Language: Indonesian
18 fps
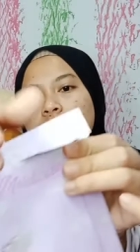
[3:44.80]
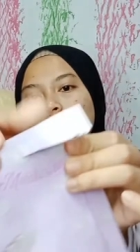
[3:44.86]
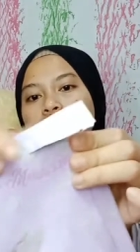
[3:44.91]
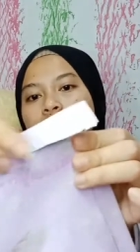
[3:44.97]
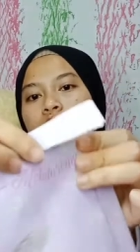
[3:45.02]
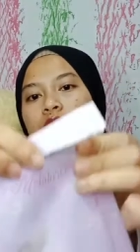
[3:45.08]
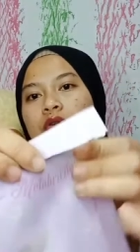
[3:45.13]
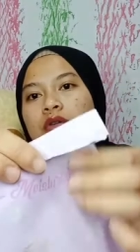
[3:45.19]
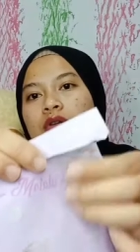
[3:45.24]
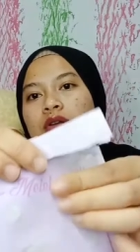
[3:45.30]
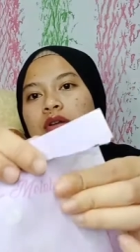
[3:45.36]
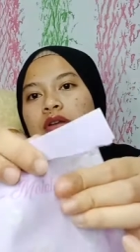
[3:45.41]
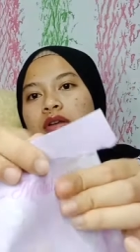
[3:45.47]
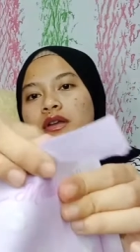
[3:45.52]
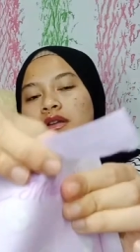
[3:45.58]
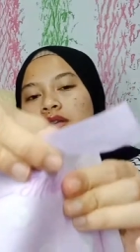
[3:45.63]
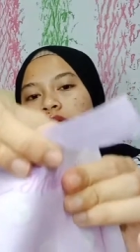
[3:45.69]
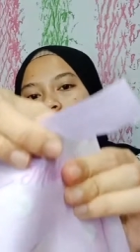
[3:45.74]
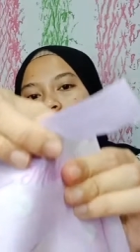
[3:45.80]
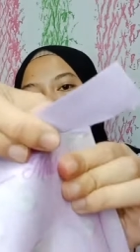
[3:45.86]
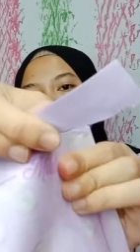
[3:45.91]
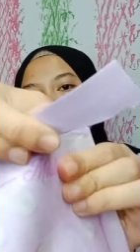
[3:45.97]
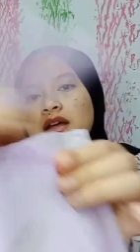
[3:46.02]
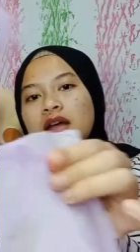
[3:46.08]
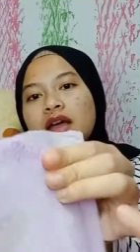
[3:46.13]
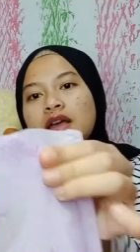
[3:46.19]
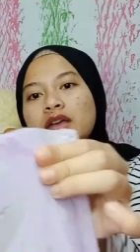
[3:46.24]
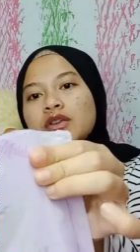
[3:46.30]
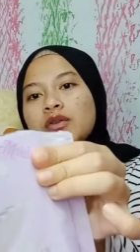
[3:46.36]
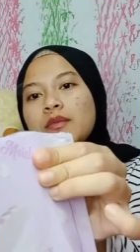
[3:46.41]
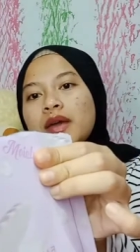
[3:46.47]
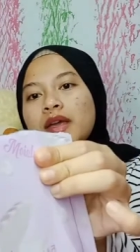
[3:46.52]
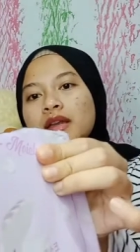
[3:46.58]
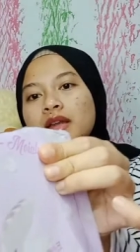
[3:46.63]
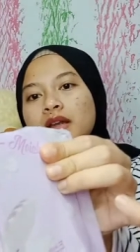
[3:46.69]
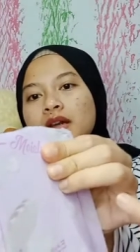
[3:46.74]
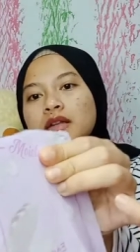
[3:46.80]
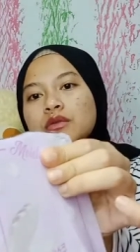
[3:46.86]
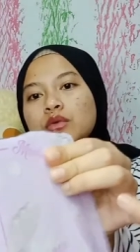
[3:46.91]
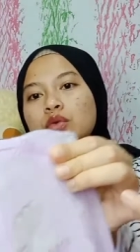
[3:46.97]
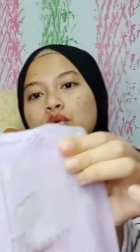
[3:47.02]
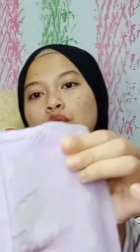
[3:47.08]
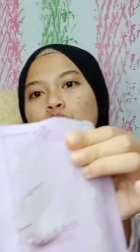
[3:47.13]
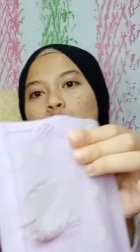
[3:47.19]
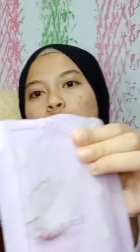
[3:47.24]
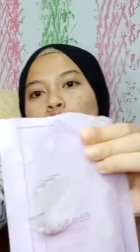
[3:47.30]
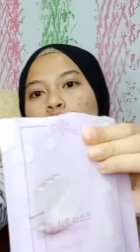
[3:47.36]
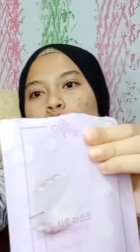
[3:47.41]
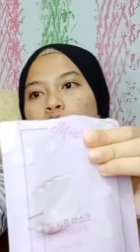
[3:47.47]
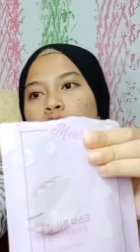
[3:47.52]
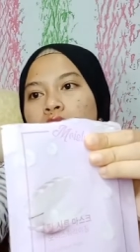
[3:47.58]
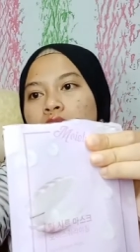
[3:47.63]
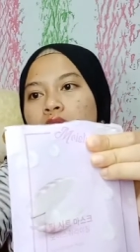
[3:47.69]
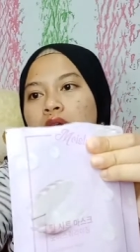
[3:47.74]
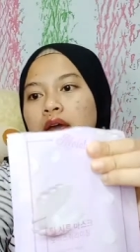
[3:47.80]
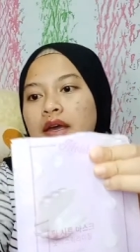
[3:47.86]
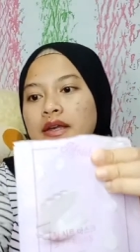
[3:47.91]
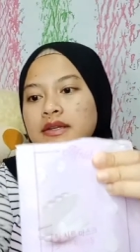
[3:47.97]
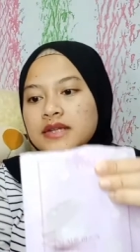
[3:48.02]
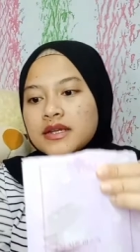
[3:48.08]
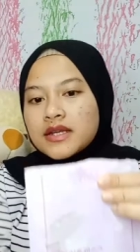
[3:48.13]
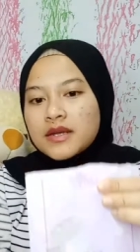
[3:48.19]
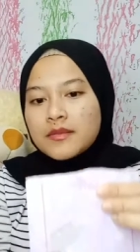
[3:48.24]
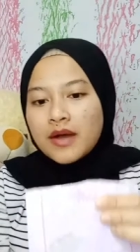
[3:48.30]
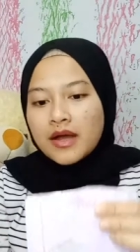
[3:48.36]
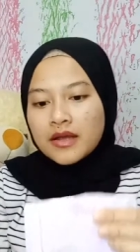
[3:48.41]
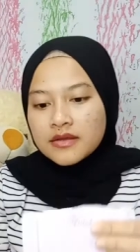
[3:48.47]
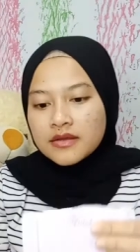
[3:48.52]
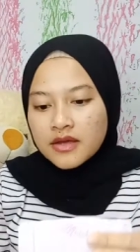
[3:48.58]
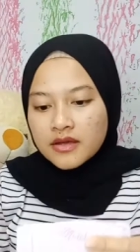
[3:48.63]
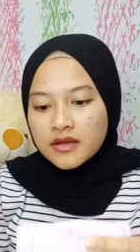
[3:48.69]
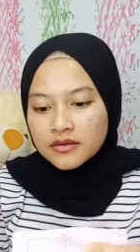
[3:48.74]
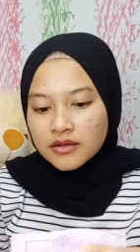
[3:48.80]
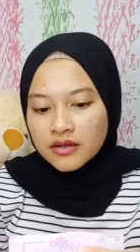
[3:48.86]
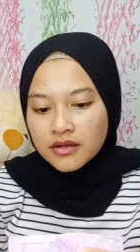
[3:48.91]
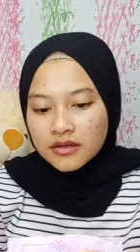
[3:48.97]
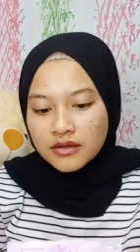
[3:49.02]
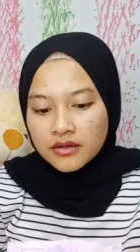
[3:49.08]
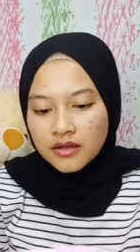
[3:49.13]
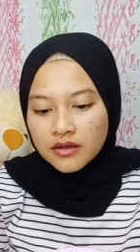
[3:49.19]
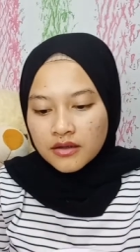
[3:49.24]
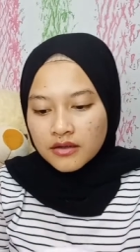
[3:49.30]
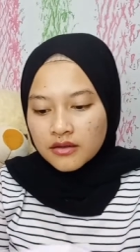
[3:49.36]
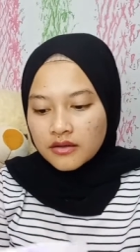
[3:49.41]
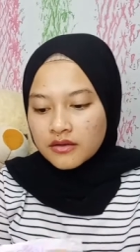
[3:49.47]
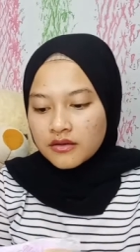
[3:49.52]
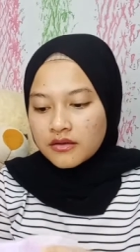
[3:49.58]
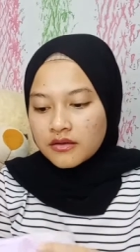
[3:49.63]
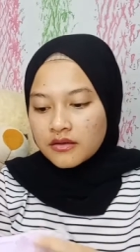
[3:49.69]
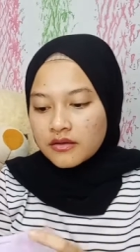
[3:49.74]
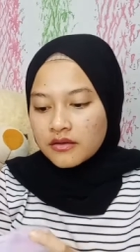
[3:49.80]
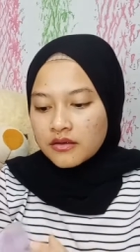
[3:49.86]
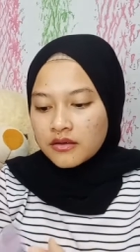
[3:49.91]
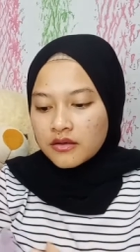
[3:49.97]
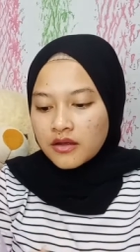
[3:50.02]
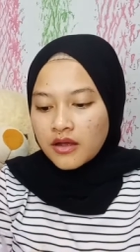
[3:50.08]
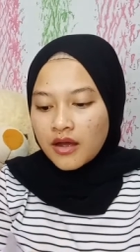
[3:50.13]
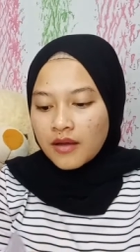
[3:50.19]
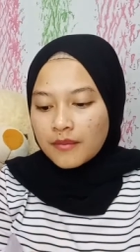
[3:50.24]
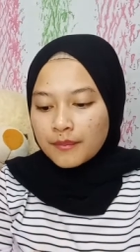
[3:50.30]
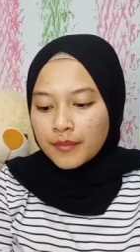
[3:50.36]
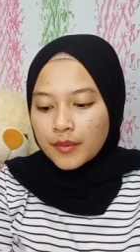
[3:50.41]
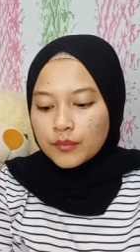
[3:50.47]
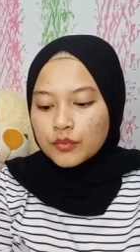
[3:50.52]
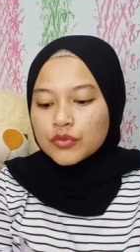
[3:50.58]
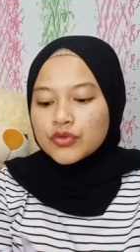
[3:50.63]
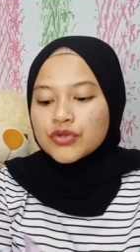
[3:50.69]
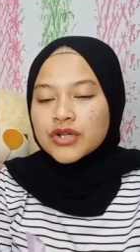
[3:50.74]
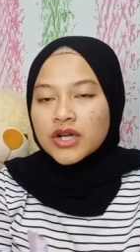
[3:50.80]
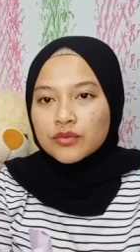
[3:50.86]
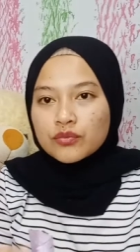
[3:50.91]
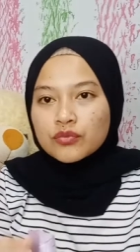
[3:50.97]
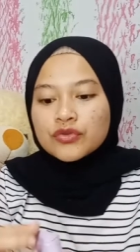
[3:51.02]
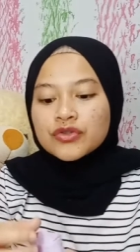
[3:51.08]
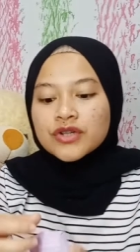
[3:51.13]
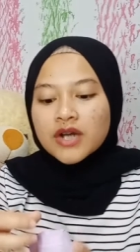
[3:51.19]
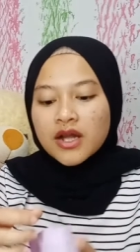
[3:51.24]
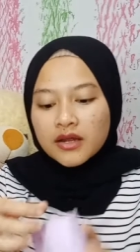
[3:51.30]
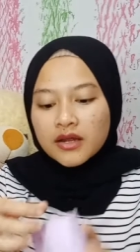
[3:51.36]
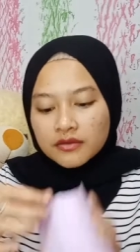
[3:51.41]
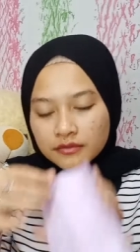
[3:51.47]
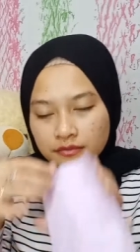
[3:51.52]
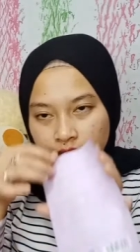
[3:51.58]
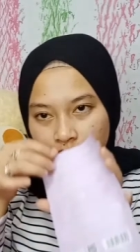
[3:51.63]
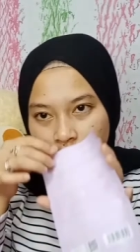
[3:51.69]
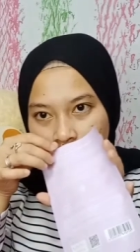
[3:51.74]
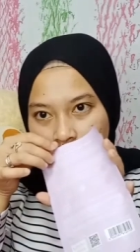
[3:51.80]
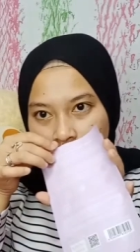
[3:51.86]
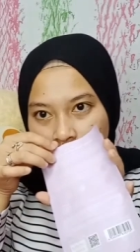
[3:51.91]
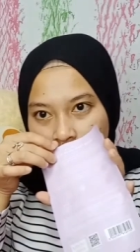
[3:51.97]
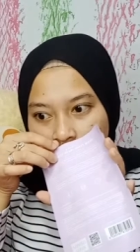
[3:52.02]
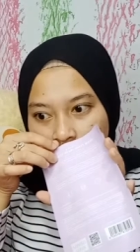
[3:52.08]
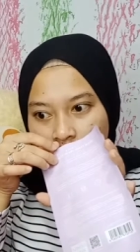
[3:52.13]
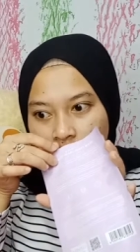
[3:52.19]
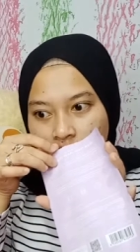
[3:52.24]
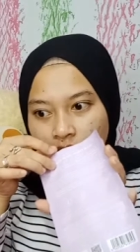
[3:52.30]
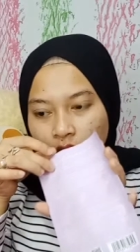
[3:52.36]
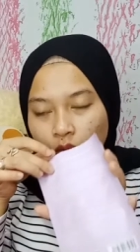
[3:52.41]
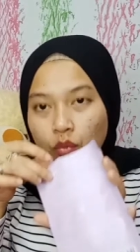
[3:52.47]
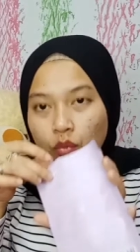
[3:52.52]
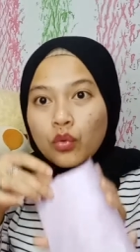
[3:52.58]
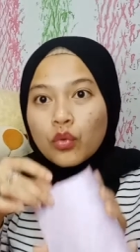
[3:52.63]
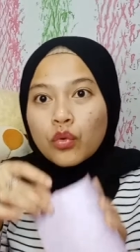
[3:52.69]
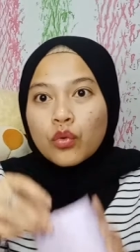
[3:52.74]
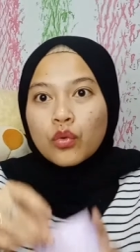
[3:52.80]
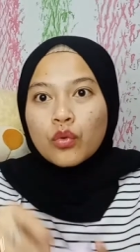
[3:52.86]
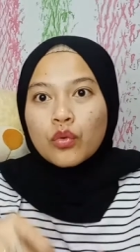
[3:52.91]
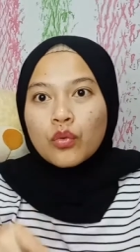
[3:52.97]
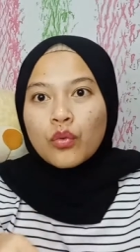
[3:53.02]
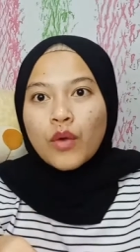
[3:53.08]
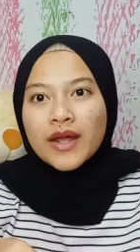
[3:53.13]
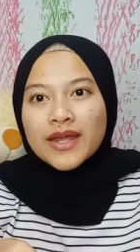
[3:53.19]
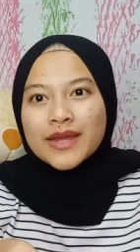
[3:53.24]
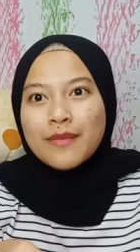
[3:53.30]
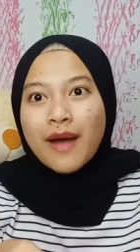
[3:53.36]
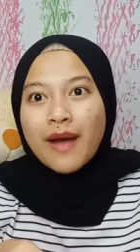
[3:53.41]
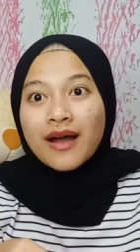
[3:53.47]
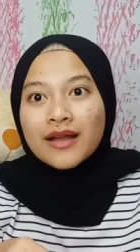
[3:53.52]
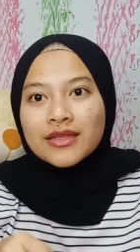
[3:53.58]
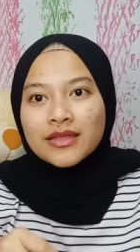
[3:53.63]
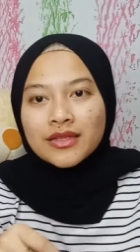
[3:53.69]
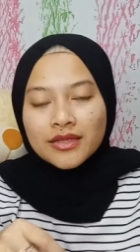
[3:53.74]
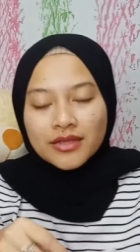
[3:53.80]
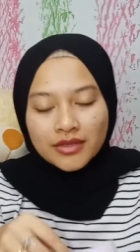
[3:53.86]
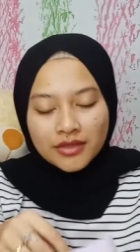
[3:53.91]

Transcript: tuh itu kayak nyobekin keras uh SM-nya banyak ternyata sampai muncrat-muncrat uh wangi banget